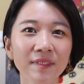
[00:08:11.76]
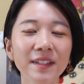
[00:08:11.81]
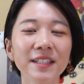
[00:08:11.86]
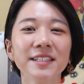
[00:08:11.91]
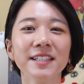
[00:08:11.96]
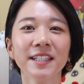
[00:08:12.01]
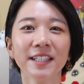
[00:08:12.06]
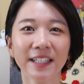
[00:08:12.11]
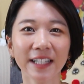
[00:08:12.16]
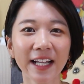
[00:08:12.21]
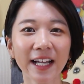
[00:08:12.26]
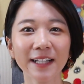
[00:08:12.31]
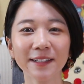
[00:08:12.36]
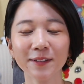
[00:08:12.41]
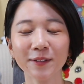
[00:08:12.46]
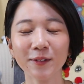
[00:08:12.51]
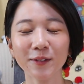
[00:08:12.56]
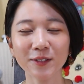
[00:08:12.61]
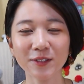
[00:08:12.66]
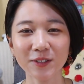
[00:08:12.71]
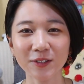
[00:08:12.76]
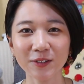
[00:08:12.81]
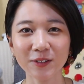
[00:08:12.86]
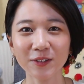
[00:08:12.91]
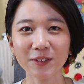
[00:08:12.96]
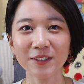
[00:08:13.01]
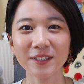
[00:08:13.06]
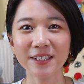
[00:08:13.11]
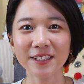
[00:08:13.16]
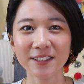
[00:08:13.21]
でぜひねあの放送
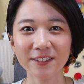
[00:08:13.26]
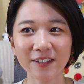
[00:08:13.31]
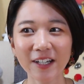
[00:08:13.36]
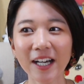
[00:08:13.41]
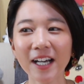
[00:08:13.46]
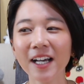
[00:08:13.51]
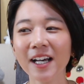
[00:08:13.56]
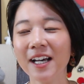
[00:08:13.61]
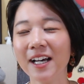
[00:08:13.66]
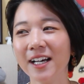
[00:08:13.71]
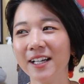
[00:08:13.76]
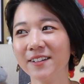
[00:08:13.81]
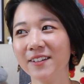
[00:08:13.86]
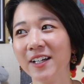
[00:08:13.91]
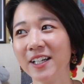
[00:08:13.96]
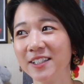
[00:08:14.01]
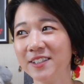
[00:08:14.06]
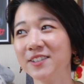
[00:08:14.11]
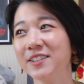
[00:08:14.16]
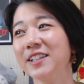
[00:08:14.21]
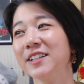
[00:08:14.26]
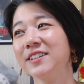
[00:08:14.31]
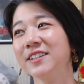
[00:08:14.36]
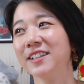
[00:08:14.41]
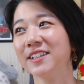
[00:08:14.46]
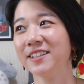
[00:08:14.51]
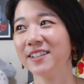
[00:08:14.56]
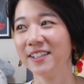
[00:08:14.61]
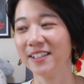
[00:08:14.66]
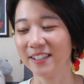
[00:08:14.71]
当日はあのハッシュタグ
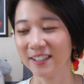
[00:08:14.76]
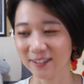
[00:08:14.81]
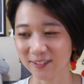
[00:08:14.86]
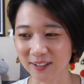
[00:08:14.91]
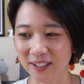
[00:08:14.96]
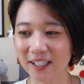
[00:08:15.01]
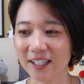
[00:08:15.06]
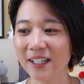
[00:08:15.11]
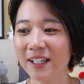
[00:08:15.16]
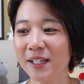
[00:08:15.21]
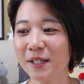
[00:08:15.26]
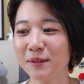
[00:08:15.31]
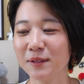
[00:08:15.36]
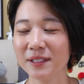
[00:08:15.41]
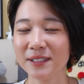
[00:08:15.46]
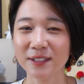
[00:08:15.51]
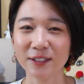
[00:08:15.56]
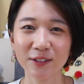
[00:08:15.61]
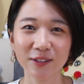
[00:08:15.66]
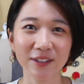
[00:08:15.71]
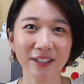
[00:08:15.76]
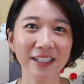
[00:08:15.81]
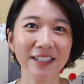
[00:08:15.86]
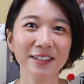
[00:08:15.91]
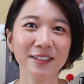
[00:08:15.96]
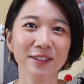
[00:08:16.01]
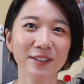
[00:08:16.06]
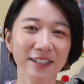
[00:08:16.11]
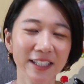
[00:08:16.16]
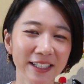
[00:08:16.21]
だったりだとか、まあ、そういうので、ね、
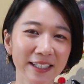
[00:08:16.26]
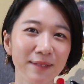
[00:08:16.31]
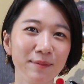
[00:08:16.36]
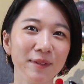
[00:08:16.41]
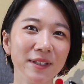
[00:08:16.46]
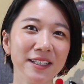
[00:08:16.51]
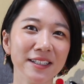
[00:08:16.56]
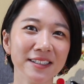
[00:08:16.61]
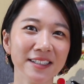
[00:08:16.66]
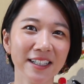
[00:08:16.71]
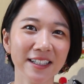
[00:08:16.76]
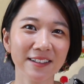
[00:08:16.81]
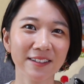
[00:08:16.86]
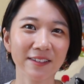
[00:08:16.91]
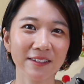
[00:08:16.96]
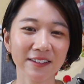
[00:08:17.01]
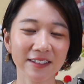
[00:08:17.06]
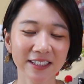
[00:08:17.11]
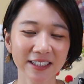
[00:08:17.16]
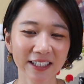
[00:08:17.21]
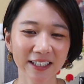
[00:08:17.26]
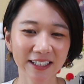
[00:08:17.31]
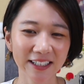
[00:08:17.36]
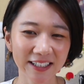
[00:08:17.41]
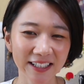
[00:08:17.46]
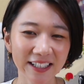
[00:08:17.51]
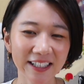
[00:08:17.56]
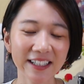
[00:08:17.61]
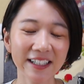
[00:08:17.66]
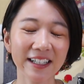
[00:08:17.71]
ぜひ皆さんの
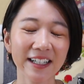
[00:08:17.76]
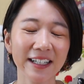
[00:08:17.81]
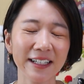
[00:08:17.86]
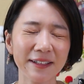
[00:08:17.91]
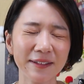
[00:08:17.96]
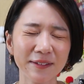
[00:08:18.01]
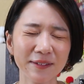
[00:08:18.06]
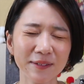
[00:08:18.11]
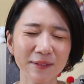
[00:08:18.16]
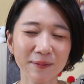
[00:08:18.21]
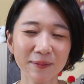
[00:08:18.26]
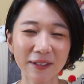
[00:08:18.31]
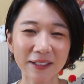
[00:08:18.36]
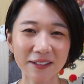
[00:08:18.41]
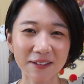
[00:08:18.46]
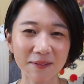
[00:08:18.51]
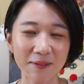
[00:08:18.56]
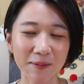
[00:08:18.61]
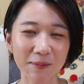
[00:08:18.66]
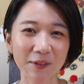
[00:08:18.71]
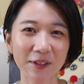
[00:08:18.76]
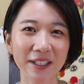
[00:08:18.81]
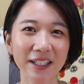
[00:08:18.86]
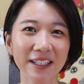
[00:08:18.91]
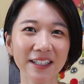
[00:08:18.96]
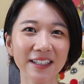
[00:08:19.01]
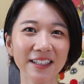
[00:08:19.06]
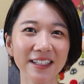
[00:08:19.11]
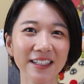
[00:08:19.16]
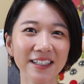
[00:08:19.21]
力であの番組盛り
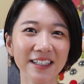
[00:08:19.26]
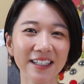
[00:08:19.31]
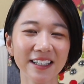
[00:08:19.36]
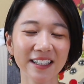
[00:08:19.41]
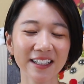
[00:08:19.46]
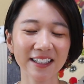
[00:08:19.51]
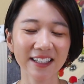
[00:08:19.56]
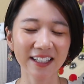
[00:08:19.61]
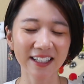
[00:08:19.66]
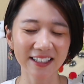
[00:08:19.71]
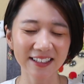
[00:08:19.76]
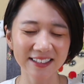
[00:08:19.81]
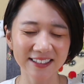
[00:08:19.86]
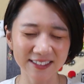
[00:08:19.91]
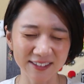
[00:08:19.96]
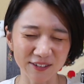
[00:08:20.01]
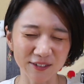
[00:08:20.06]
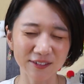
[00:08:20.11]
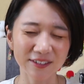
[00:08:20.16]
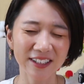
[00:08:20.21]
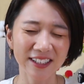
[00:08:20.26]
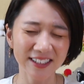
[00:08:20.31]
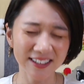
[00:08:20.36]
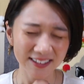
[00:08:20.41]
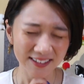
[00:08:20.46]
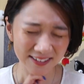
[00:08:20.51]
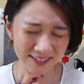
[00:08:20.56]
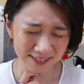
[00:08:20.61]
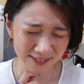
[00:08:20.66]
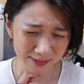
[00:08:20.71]
上げていただけたら一層嬉
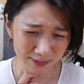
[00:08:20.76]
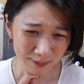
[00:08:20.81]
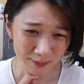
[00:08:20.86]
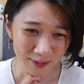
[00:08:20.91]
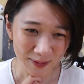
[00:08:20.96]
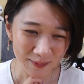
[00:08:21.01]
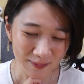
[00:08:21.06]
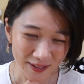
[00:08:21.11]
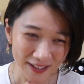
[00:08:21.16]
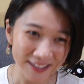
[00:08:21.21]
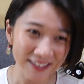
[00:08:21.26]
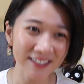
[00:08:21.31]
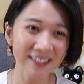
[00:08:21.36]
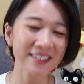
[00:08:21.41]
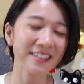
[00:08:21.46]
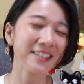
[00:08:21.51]
しく思います